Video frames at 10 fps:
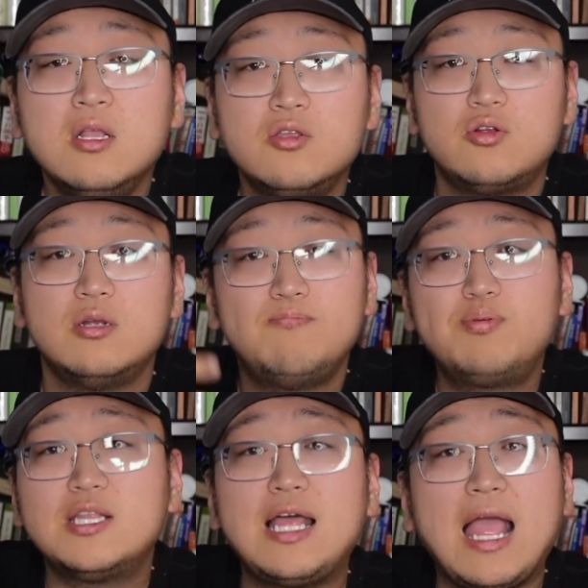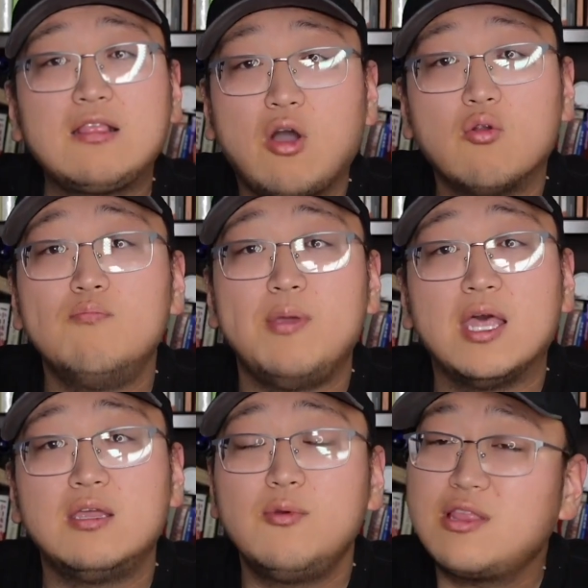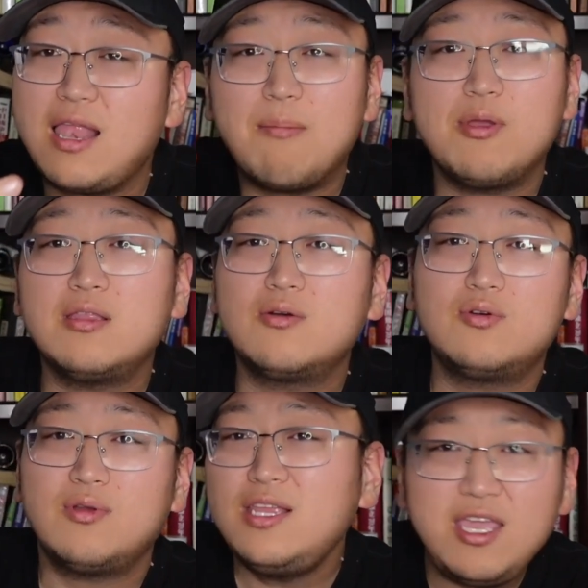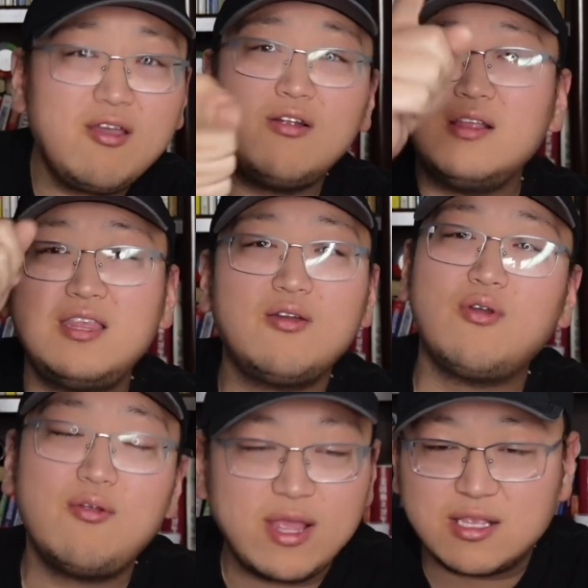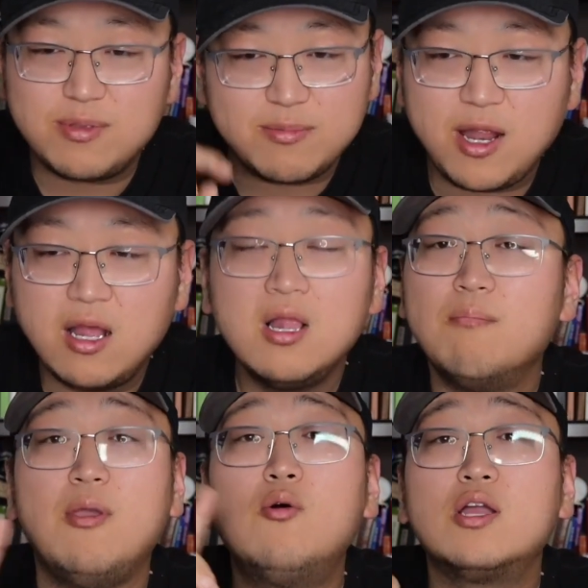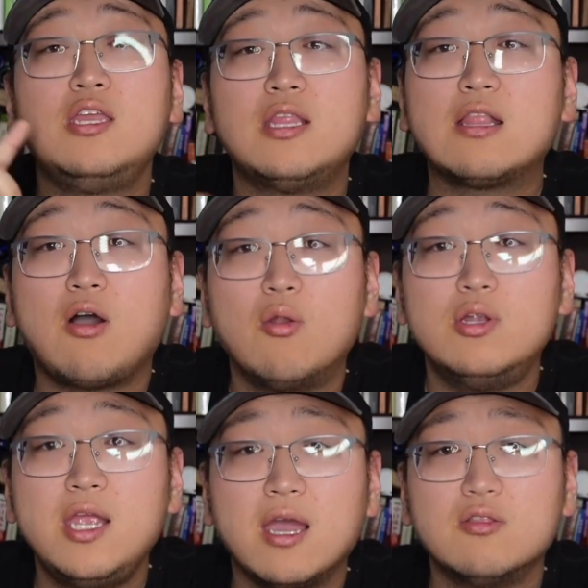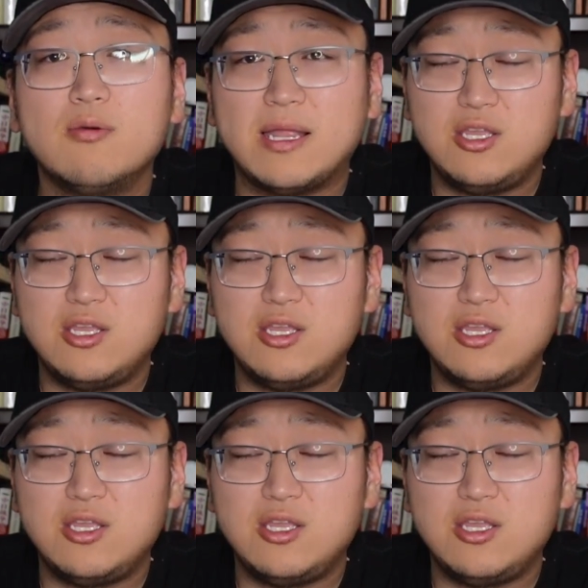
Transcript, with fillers: 就是不跟大家讨论别的，因为大家不要再跟我说你要是去辉瑞怎么怎么着，没有跟你在讨论这个，对吧？